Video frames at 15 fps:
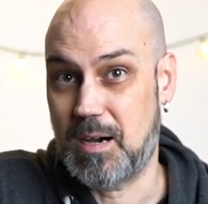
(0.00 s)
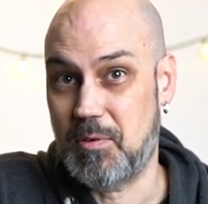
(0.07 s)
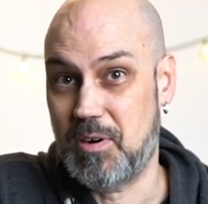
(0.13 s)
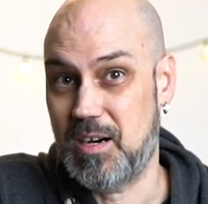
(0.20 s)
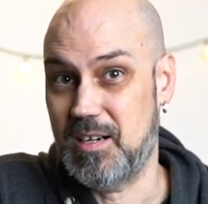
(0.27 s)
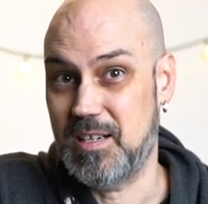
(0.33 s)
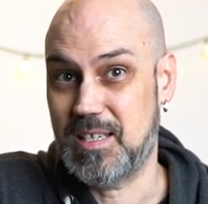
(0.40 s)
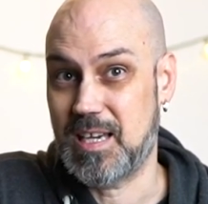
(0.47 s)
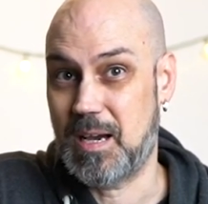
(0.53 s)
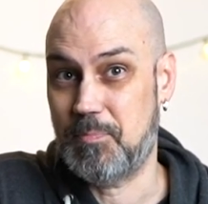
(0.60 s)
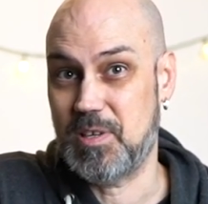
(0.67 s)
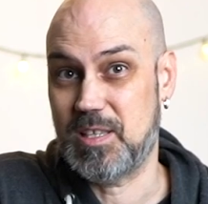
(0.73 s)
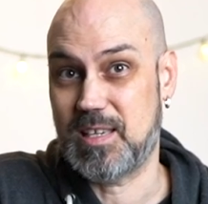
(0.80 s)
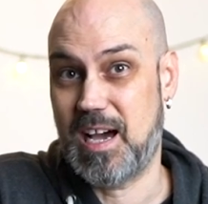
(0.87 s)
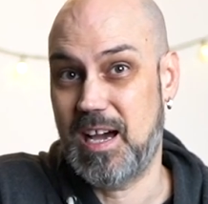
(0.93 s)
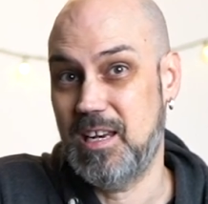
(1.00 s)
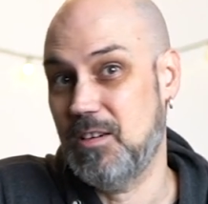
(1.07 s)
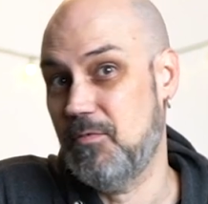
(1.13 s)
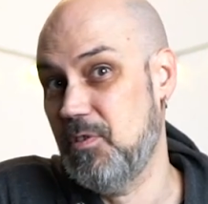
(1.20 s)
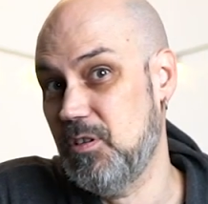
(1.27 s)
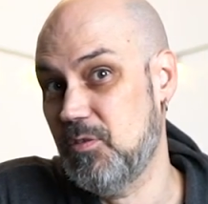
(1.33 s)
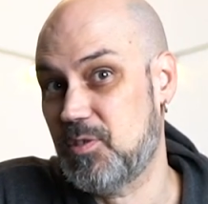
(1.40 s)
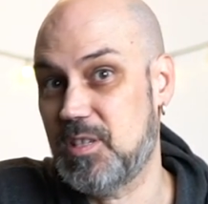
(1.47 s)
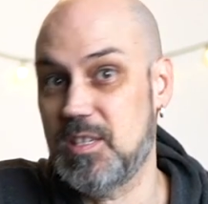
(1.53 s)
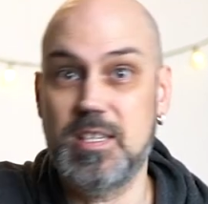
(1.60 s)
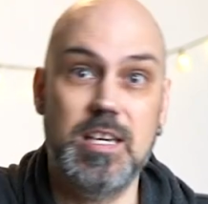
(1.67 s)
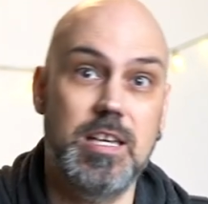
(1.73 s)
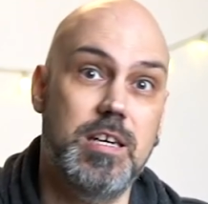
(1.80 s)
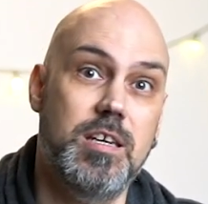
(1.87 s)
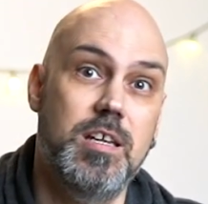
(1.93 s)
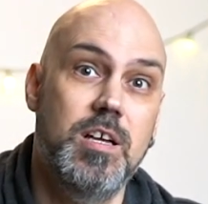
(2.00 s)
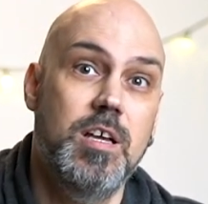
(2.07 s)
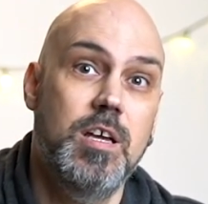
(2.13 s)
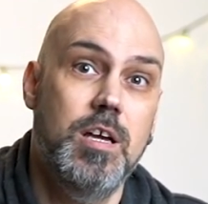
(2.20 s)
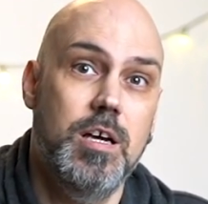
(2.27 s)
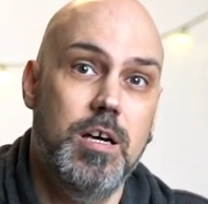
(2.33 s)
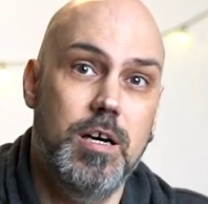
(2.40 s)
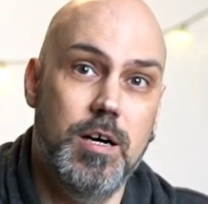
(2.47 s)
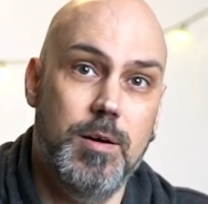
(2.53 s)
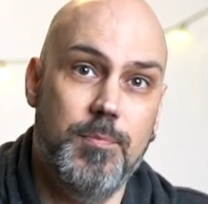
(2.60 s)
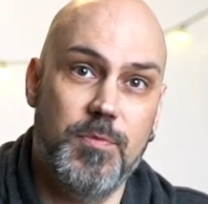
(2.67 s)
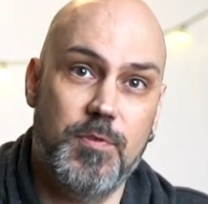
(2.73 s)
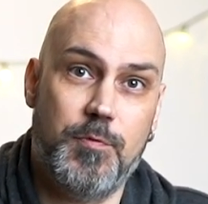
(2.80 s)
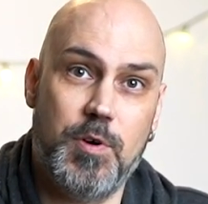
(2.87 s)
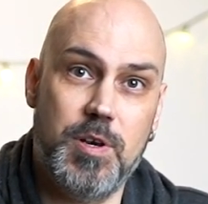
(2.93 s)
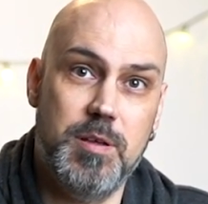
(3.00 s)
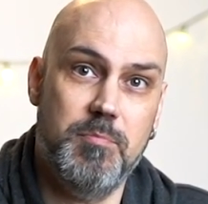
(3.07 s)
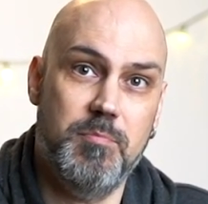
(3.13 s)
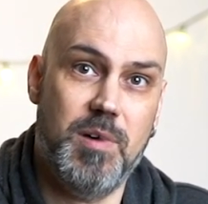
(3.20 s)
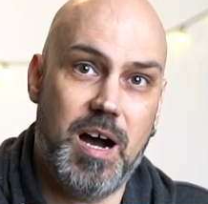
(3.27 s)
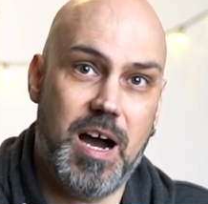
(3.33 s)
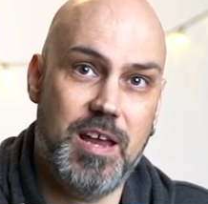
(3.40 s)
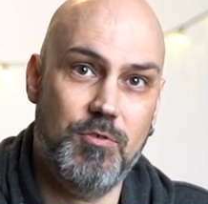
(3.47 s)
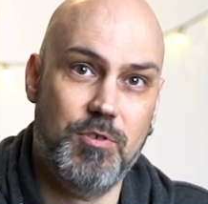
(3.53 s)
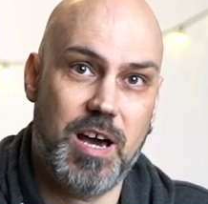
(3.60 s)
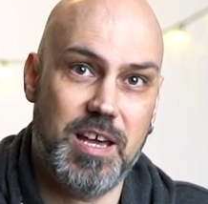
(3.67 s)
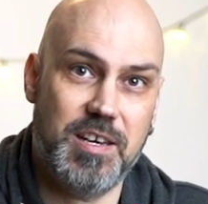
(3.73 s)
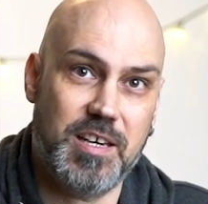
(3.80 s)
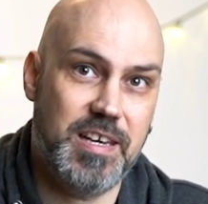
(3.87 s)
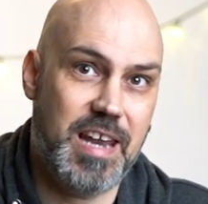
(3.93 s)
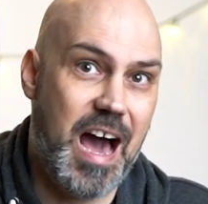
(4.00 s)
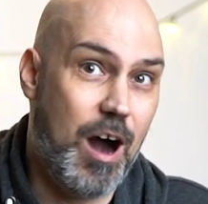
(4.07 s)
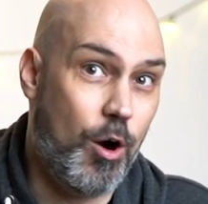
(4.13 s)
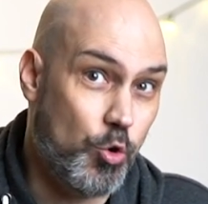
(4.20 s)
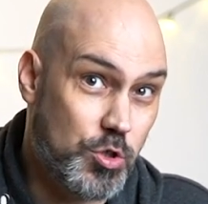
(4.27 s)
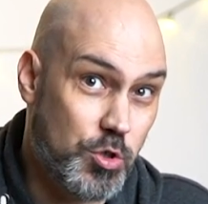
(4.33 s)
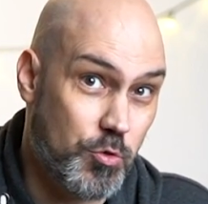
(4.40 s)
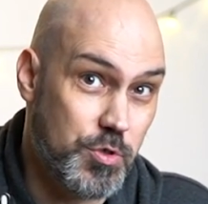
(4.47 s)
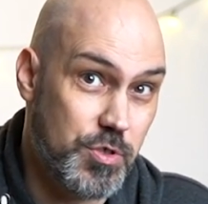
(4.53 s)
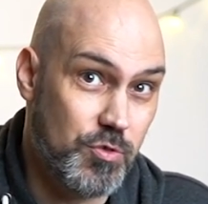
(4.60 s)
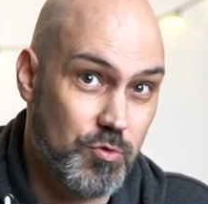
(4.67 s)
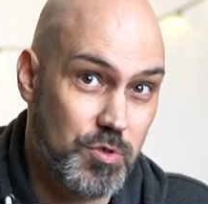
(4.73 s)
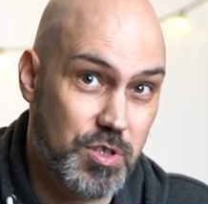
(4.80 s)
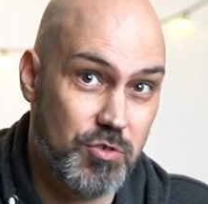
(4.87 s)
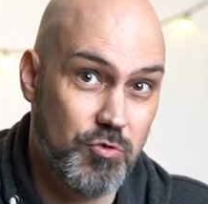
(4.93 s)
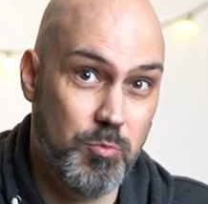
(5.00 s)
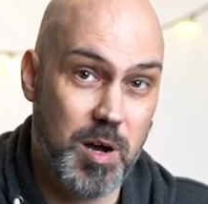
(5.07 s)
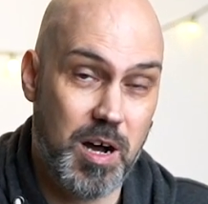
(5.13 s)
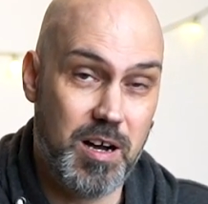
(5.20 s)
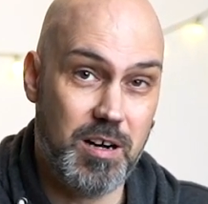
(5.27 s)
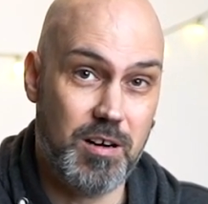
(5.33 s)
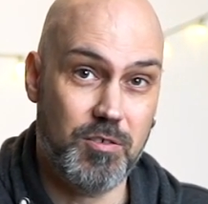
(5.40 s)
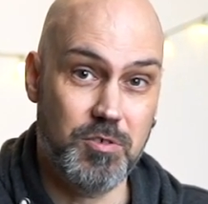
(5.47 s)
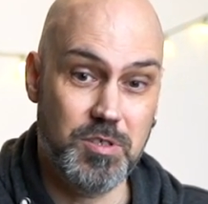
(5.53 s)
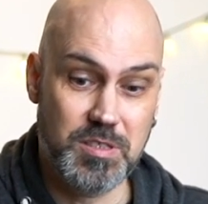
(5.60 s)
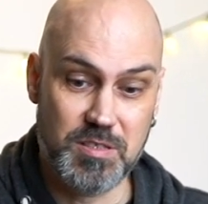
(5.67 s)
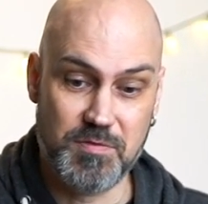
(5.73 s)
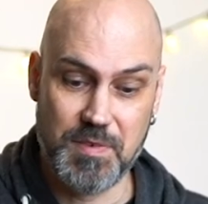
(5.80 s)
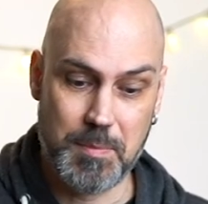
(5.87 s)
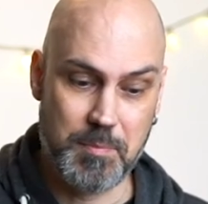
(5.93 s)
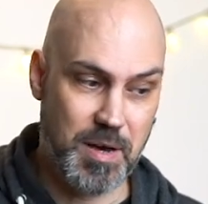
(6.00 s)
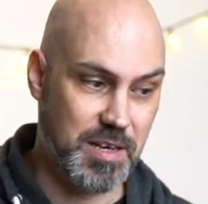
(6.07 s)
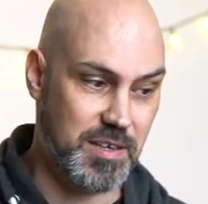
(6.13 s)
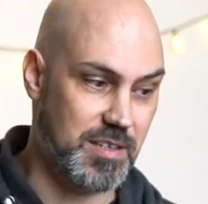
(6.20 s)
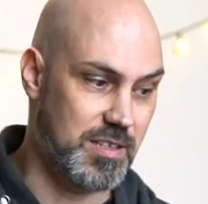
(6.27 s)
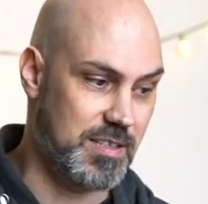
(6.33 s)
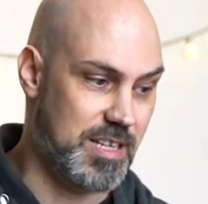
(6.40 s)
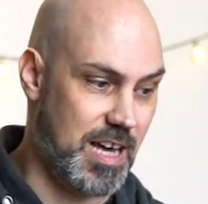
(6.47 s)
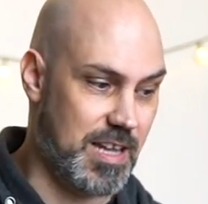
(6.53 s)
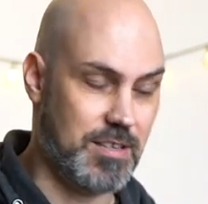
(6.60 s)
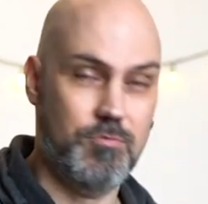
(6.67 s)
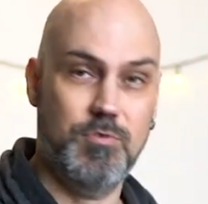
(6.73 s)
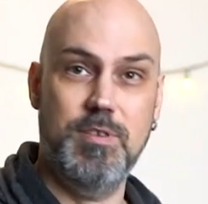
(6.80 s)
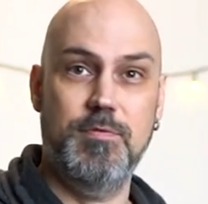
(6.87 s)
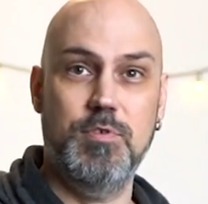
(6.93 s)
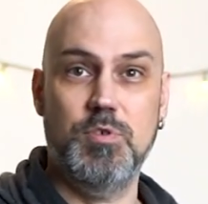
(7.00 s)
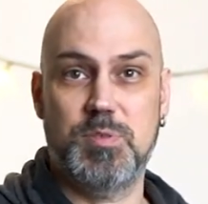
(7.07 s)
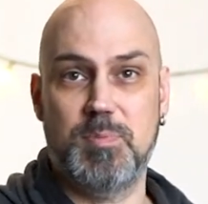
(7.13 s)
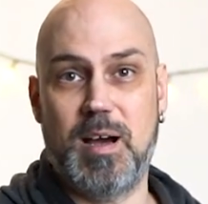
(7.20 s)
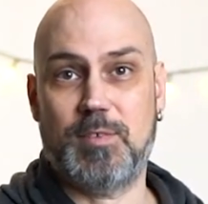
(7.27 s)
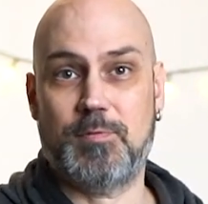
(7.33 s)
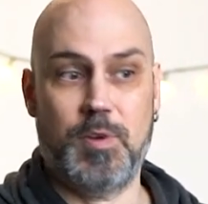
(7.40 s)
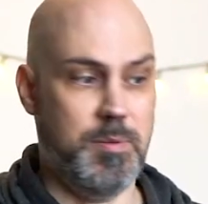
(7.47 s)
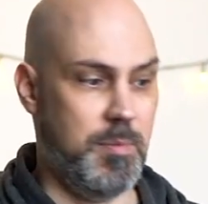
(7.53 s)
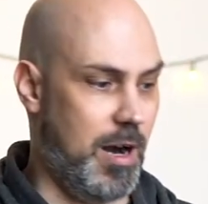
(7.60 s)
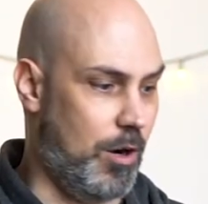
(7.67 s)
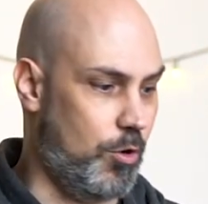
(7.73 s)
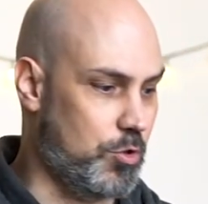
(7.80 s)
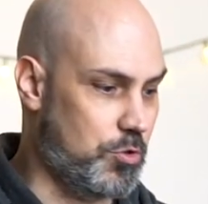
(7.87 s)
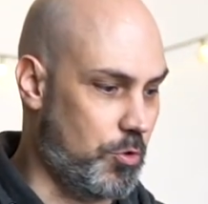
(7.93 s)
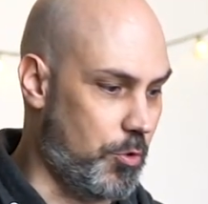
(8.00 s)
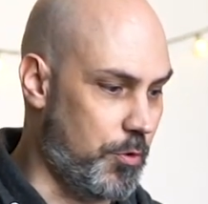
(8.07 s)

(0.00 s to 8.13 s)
Aber ich habe jetzt einige Videos gesehen ähm, von dem ein oder anderen Auto-YouTuber. Und wenn man dann Reviews macht von einem Auto